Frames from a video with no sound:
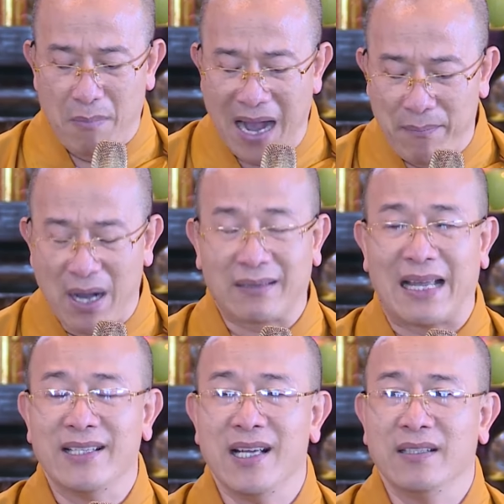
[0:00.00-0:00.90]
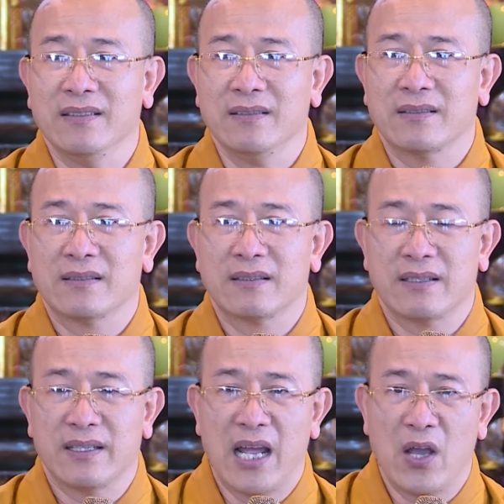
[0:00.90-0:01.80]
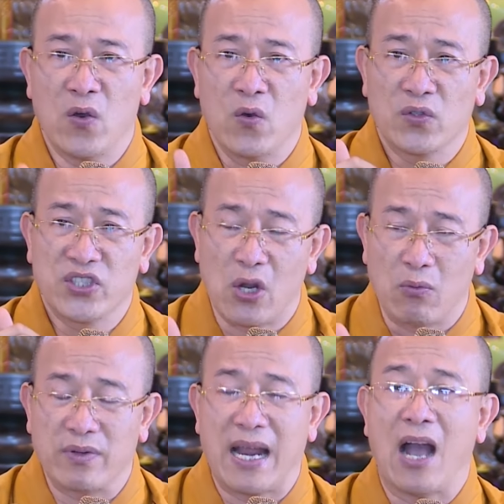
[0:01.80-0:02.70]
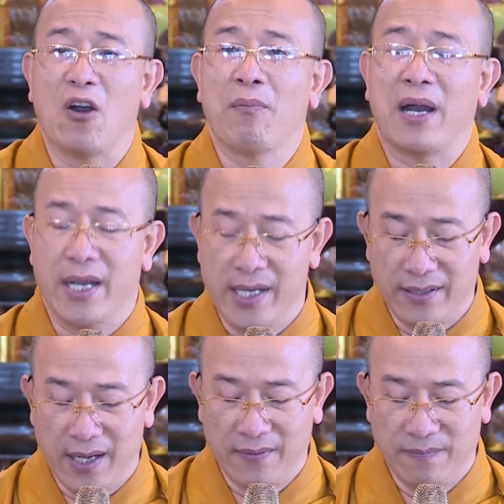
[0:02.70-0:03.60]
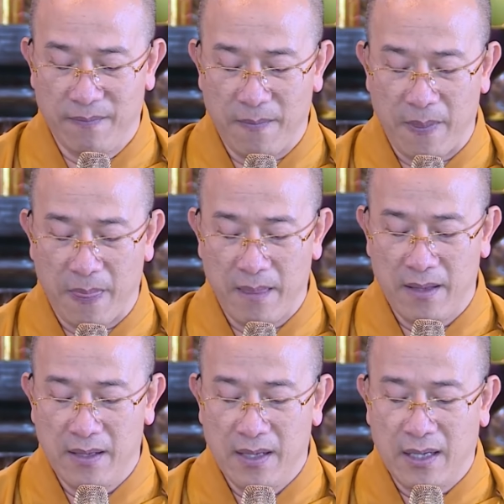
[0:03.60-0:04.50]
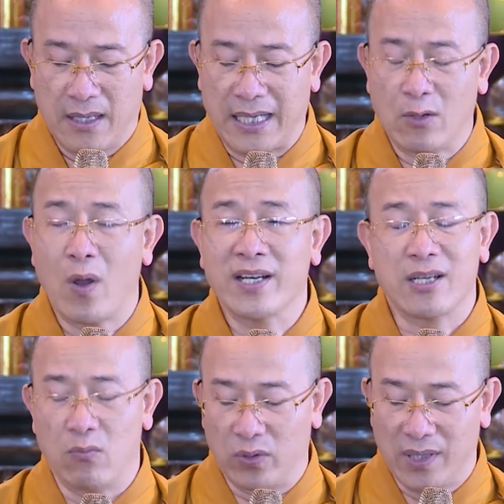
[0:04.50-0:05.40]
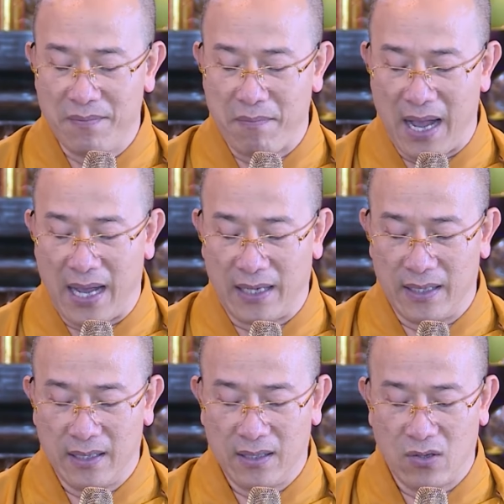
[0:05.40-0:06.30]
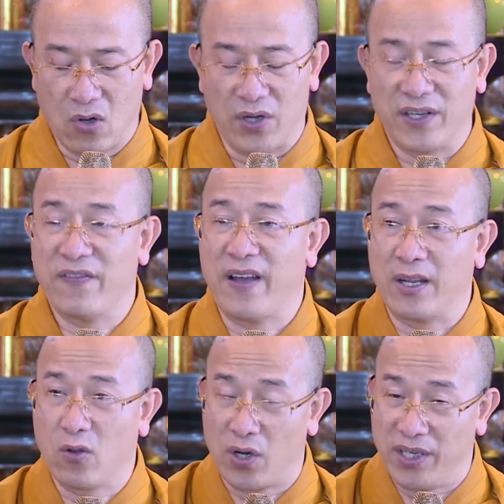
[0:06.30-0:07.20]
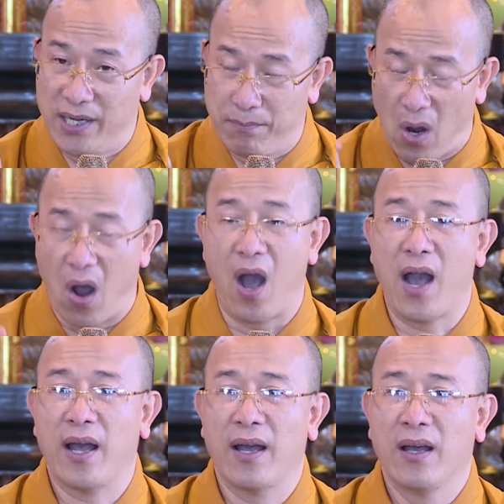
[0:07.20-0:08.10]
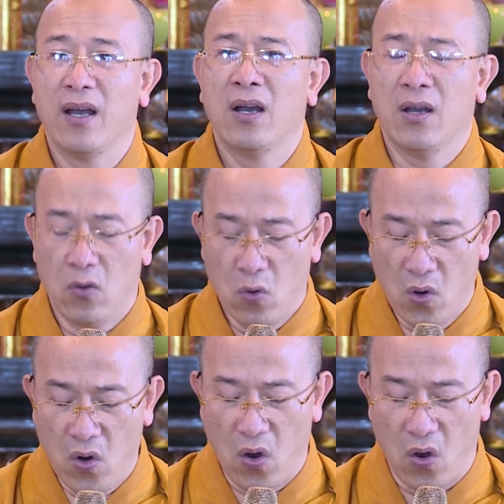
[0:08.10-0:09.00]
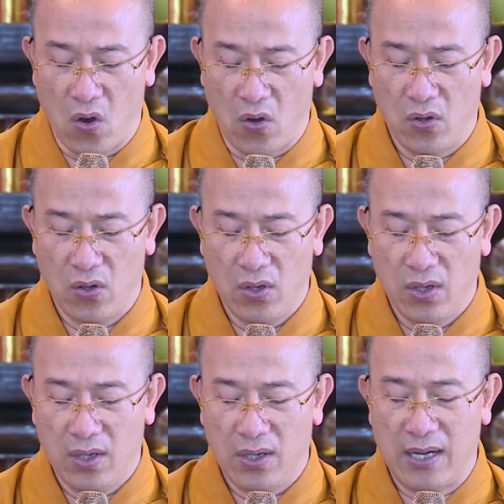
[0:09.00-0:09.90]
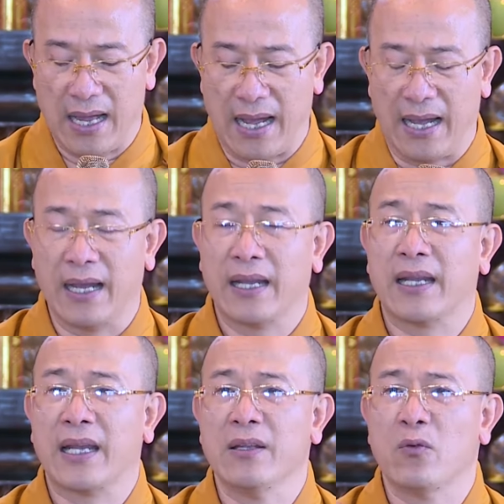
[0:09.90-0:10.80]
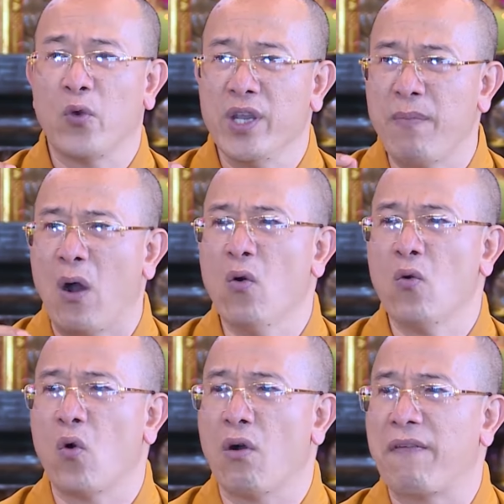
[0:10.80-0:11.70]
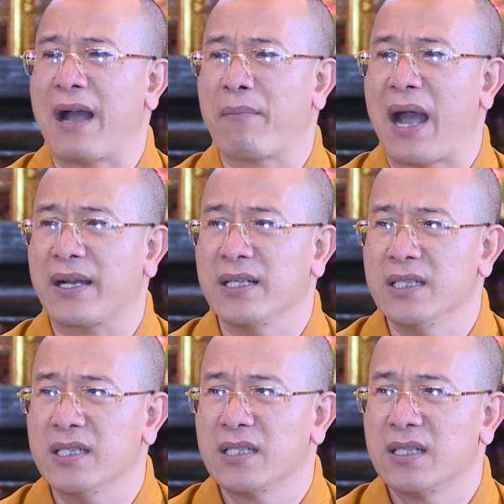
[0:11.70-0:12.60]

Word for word: ba bậc thánh nhân đều trọng đạo mà khinh thân cái quan trọng của thân mạng còn phải còn nên bỏ huống hồ là cái quý báu của vàng bạc ư